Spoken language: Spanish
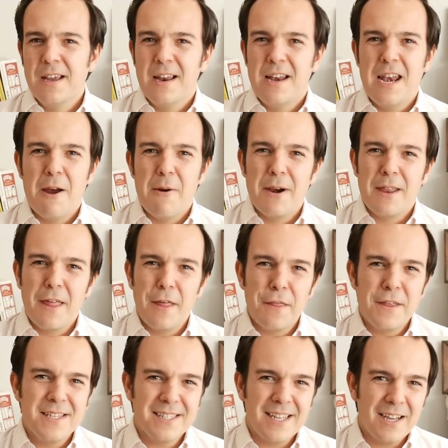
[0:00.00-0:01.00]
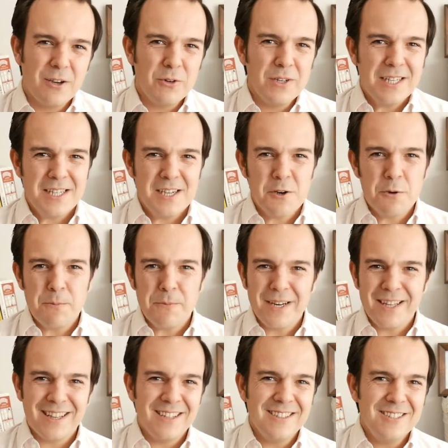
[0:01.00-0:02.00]
la verdad es que con ese
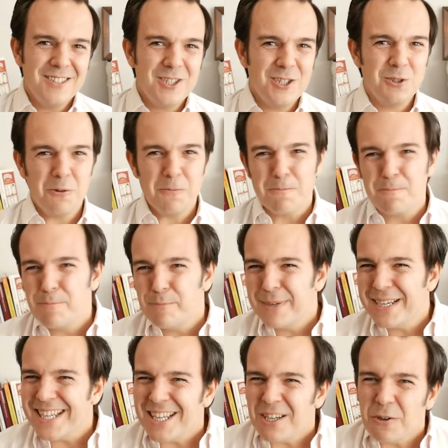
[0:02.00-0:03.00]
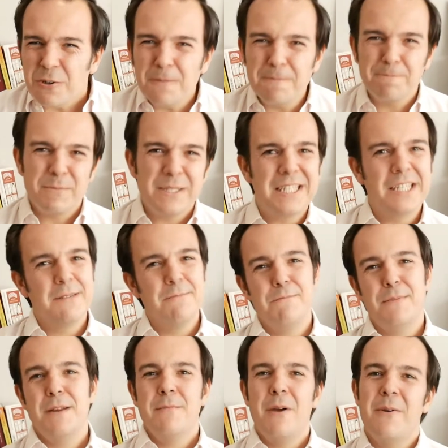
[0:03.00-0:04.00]
nombre tan sombrío
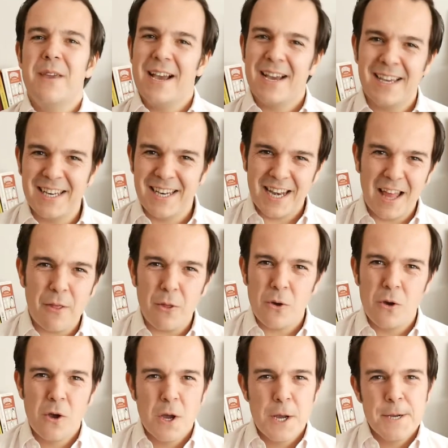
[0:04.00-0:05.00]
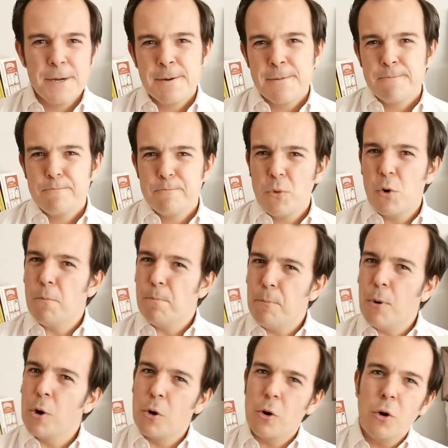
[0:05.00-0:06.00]
siempre me había generado un
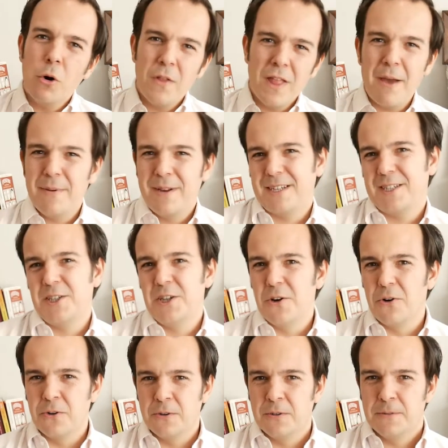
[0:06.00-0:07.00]
poco de aversión.